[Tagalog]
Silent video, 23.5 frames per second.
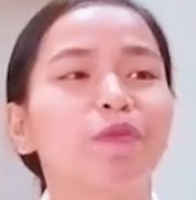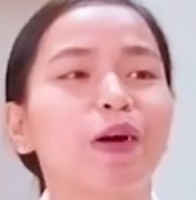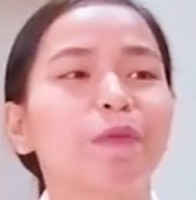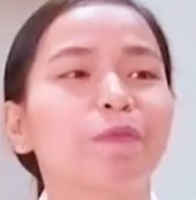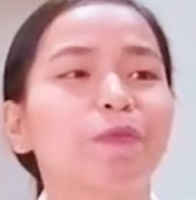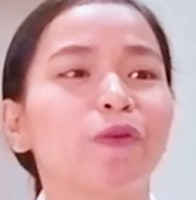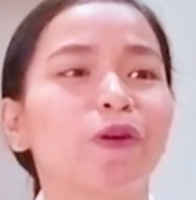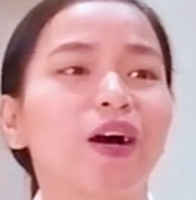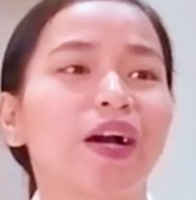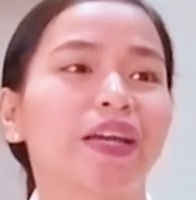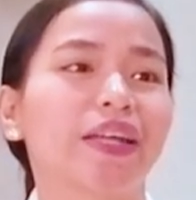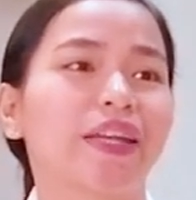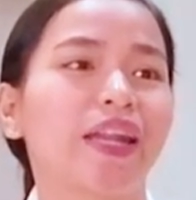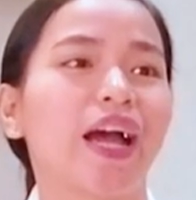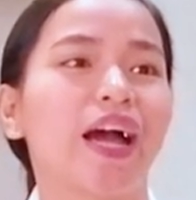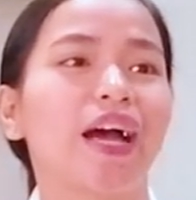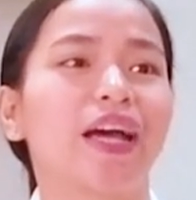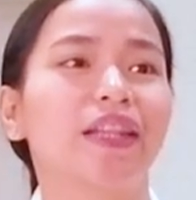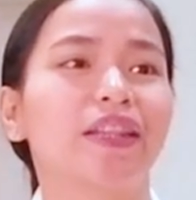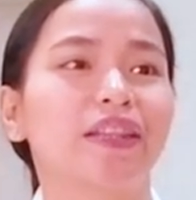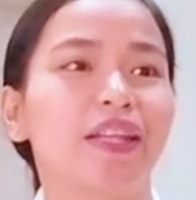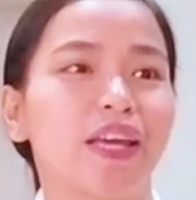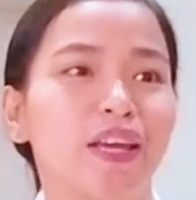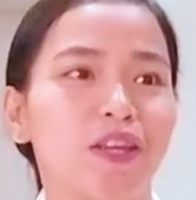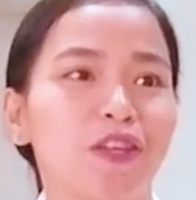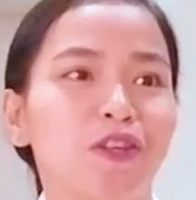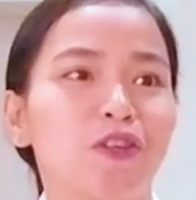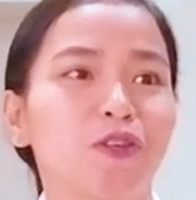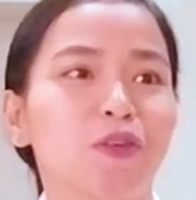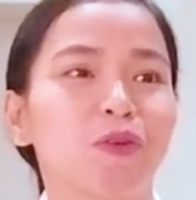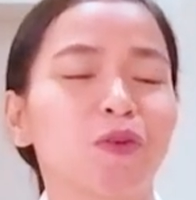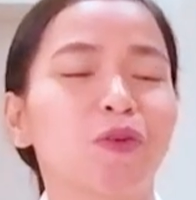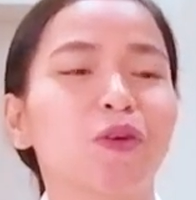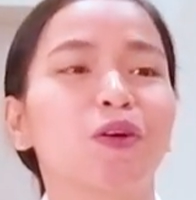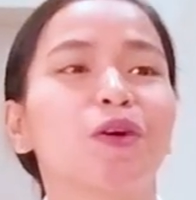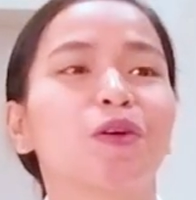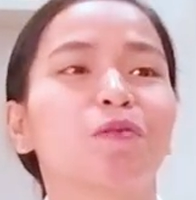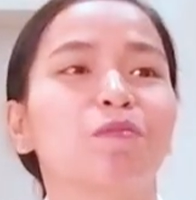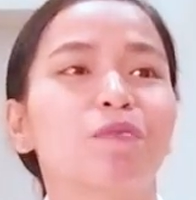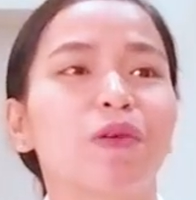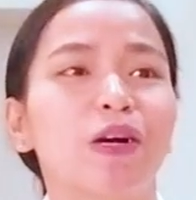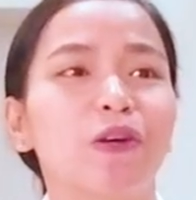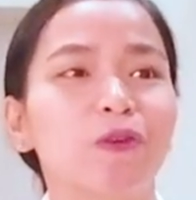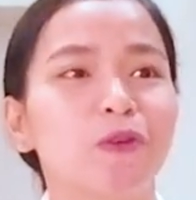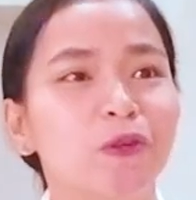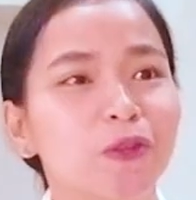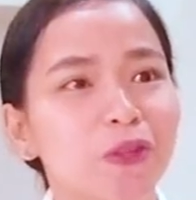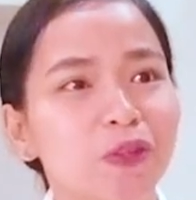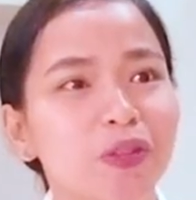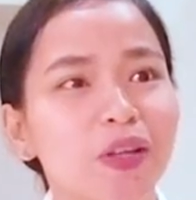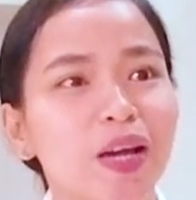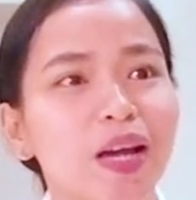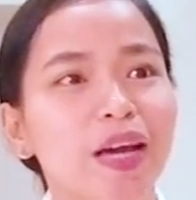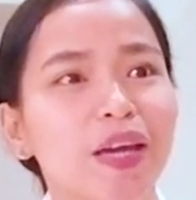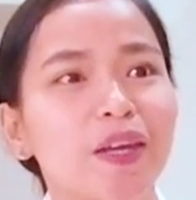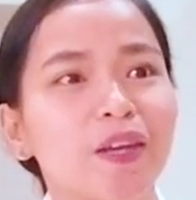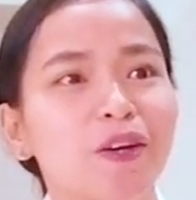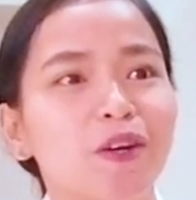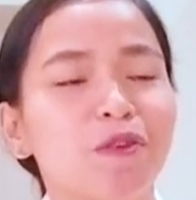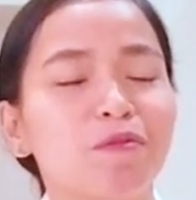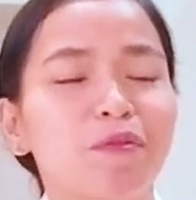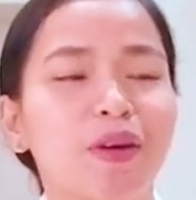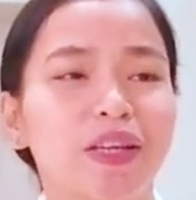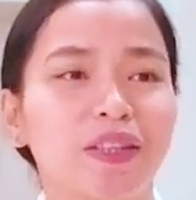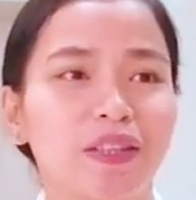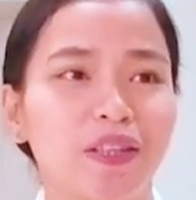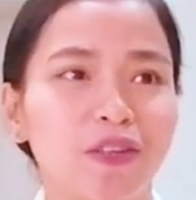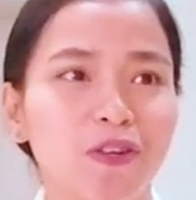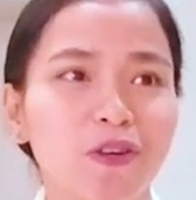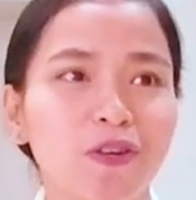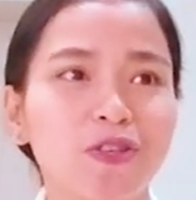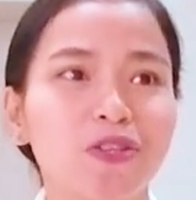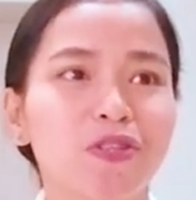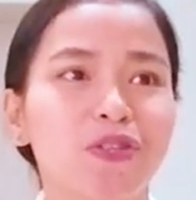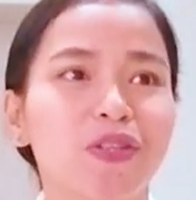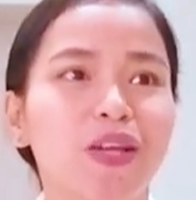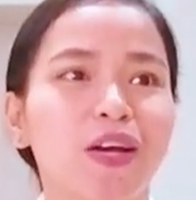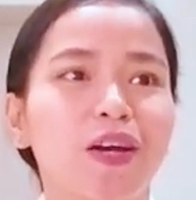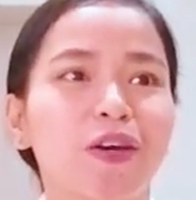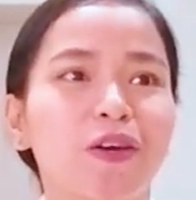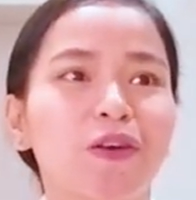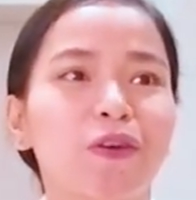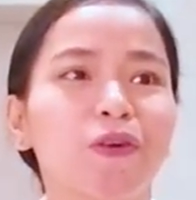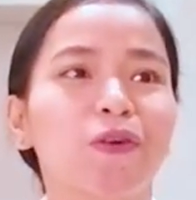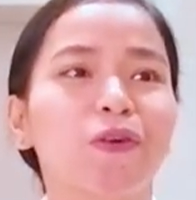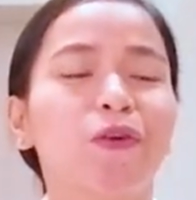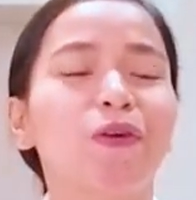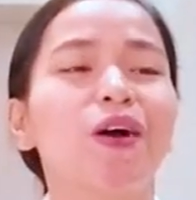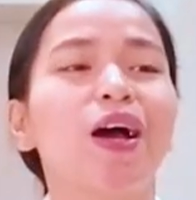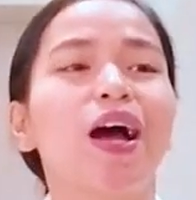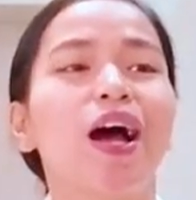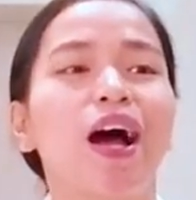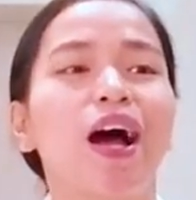pa po ang inaantay nyo? Mag-uno na kayo, magnegosyo na kayo.